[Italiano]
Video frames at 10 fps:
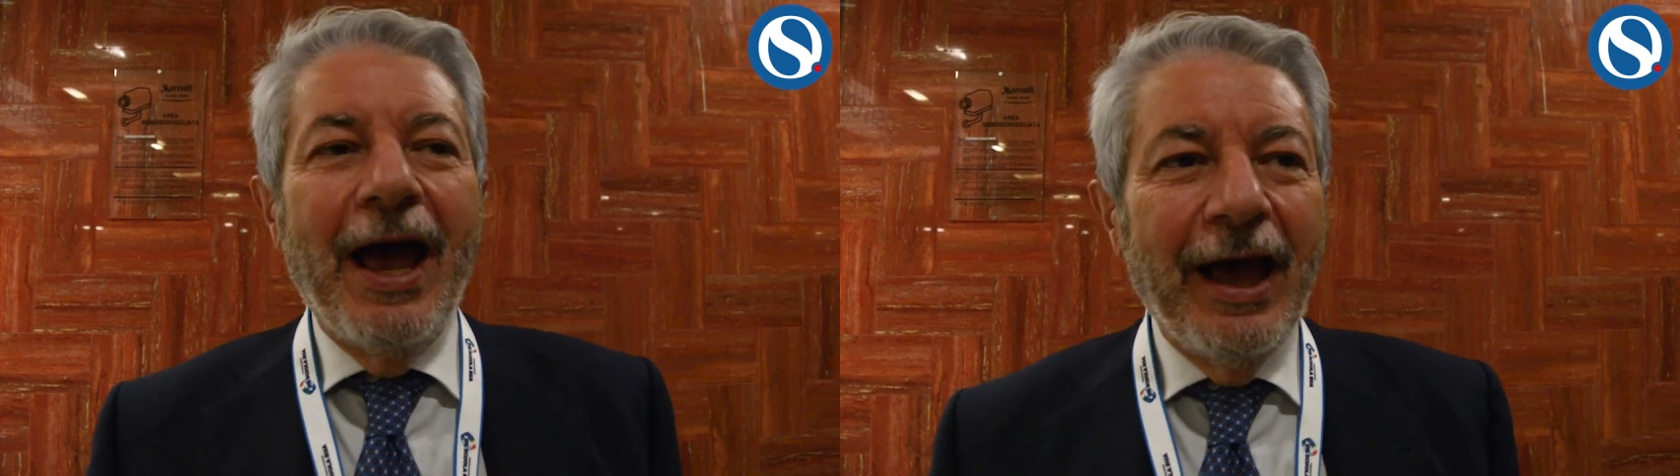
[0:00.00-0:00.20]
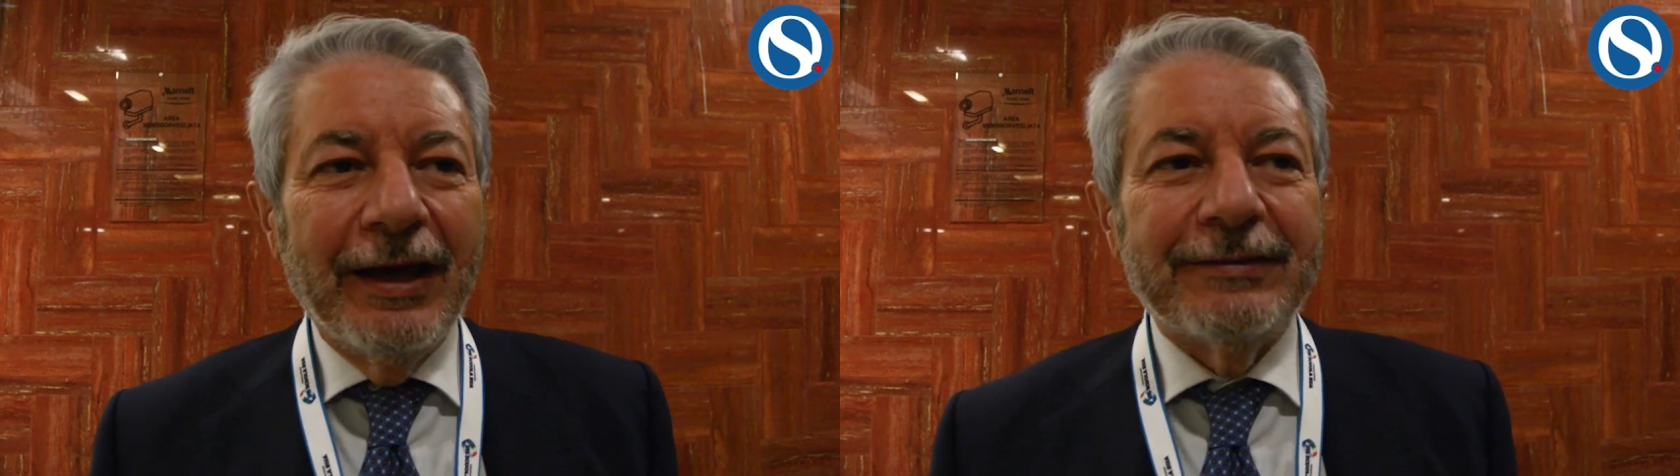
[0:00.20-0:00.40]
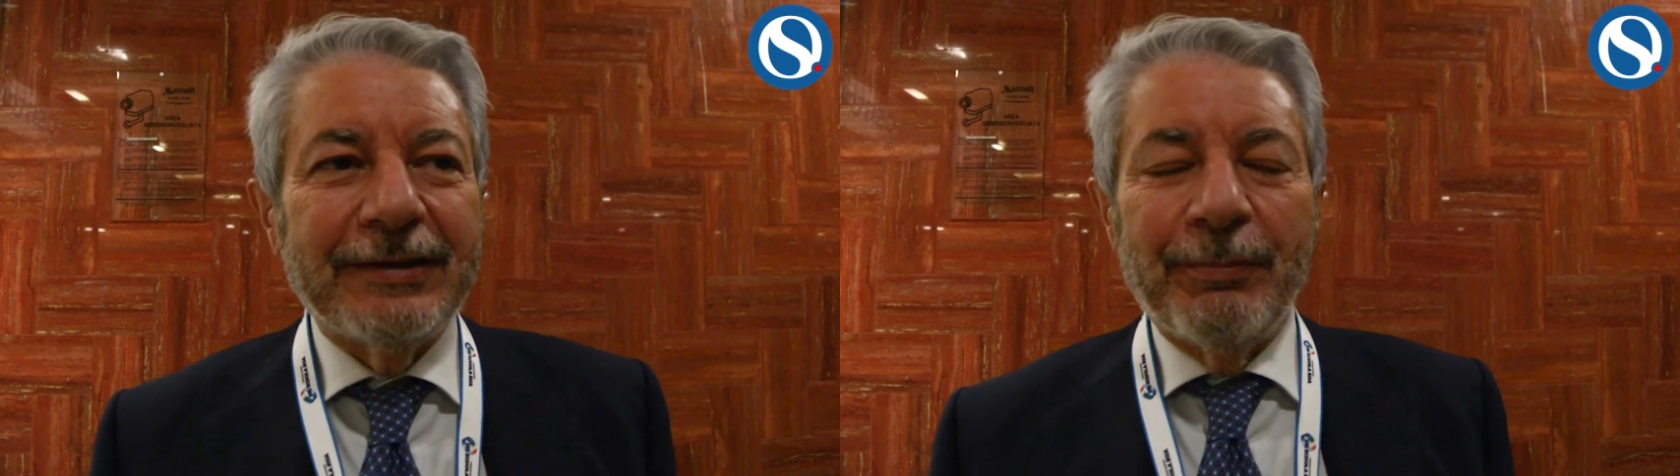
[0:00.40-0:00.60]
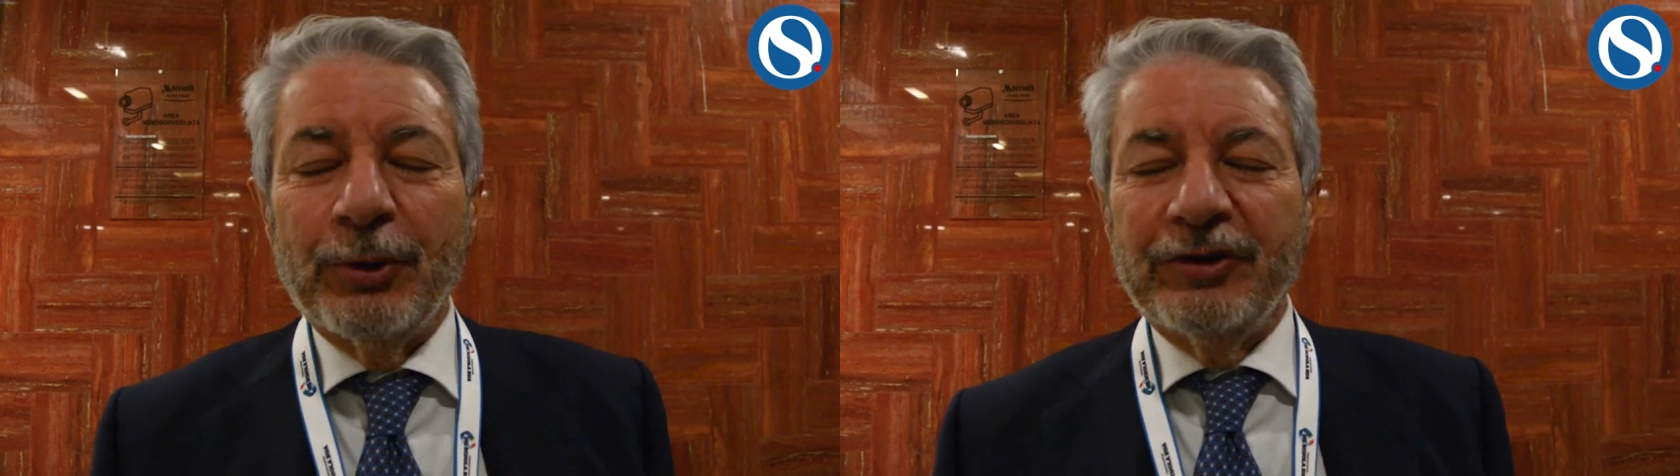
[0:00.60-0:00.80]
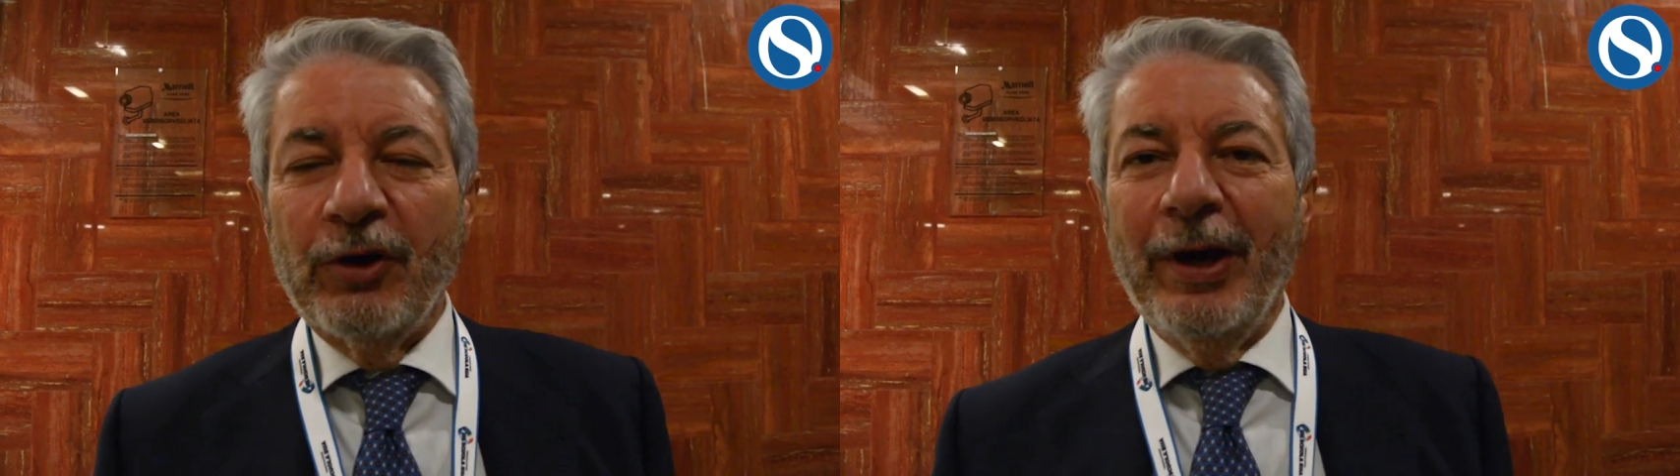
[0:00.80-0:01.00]
eh, sta
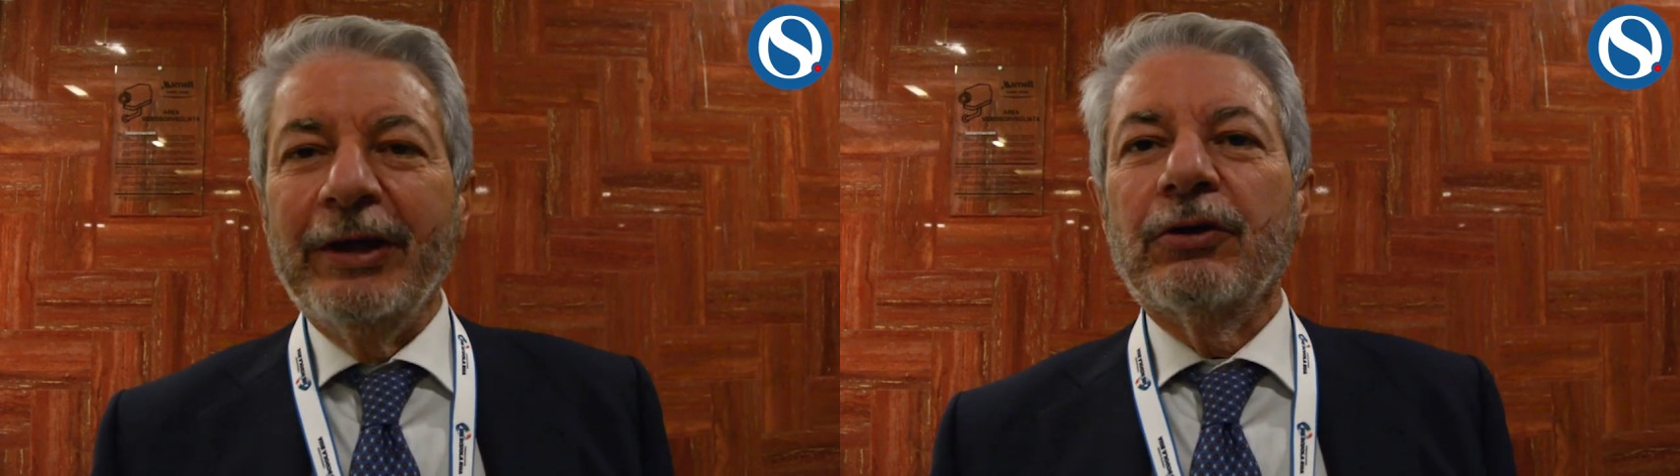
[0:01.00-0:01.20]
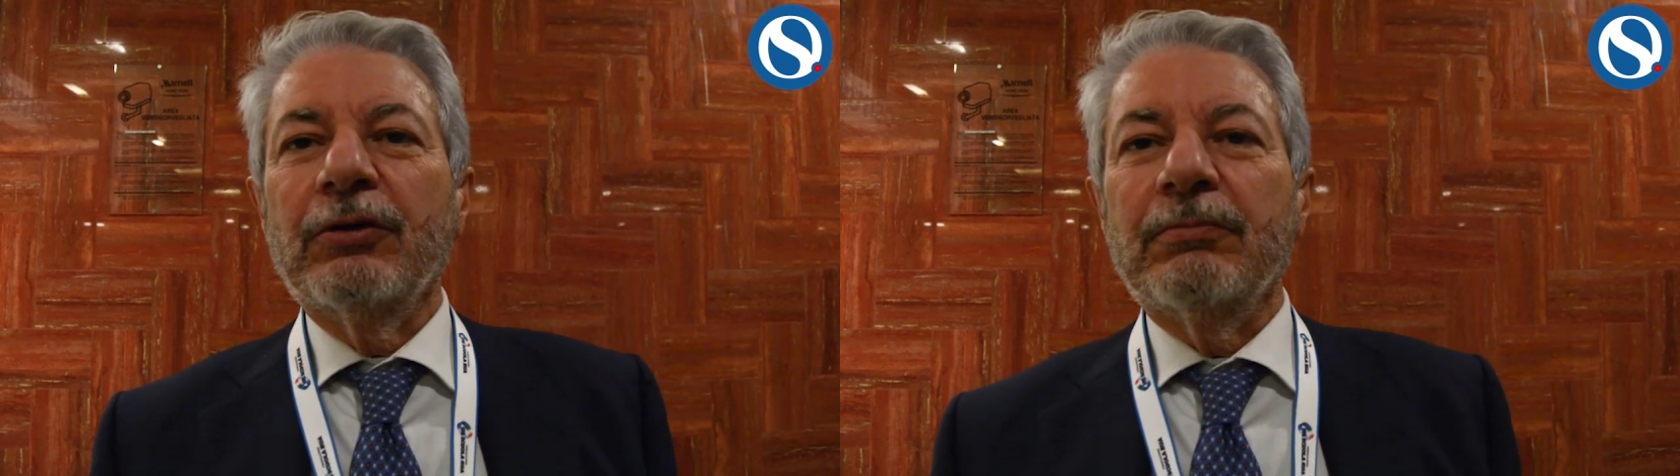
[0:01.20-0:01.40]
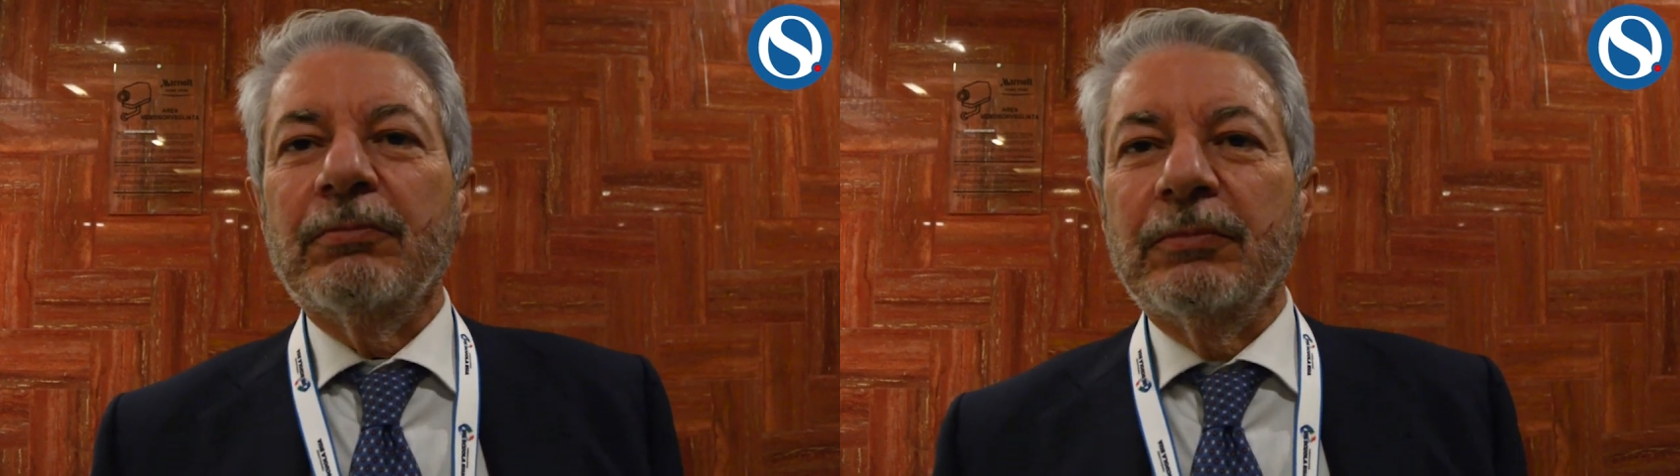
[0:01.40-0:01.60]
proseguendo,